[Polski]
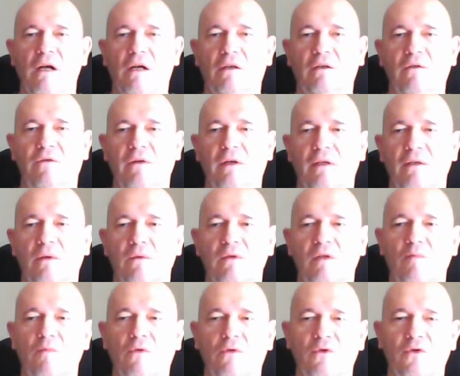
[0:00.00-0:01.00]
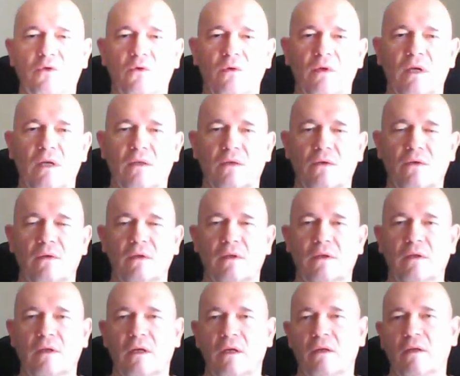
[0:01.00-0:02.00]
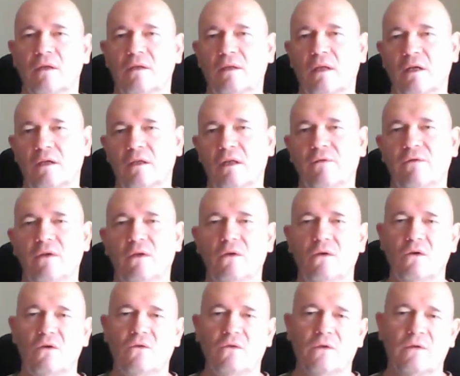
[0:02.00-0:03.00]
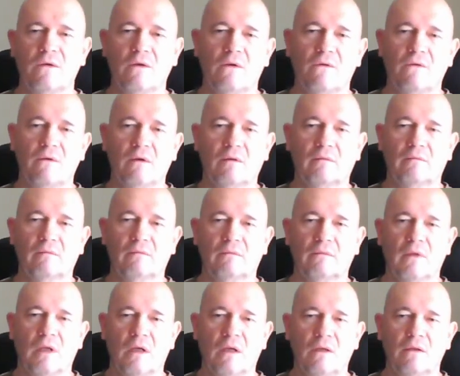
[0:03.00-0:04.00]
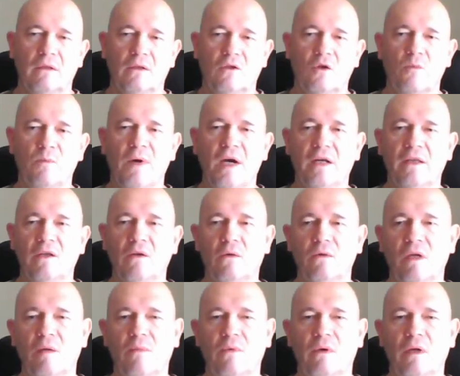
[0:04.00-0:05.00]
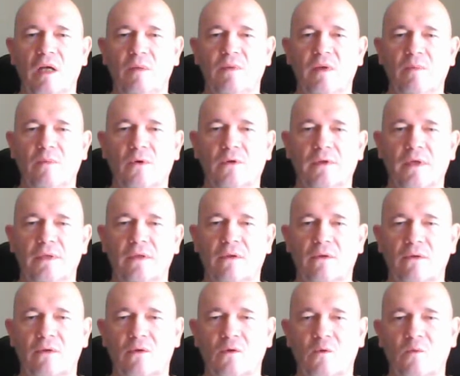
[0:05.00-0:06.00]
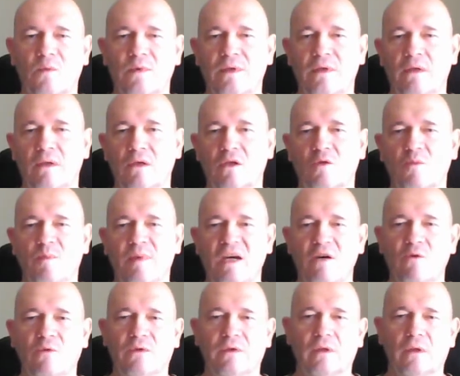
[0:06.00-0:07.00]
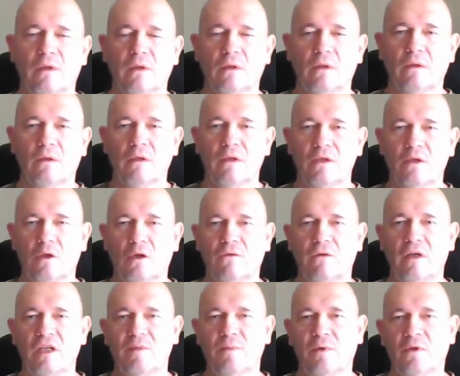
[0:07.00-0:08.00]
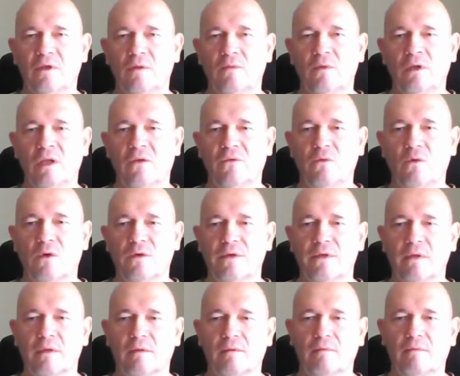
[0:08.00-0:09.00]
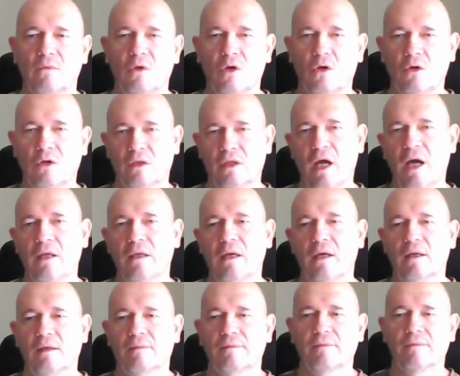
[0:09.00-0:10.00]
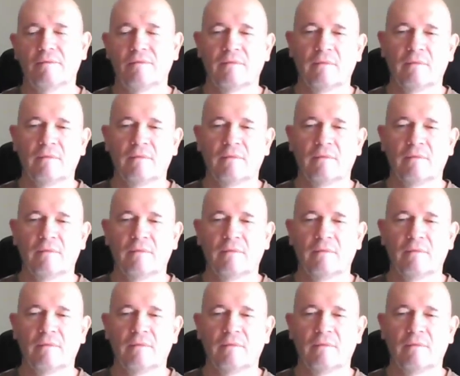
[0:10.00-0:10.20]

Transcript: jak twierdzą ci burżuje, co ich stać na wino owocowe. Zresztą pachnie o niebo lepiej podczas konsumpcji niż bełt i zdrowa jest podobno na włosy. No i tania,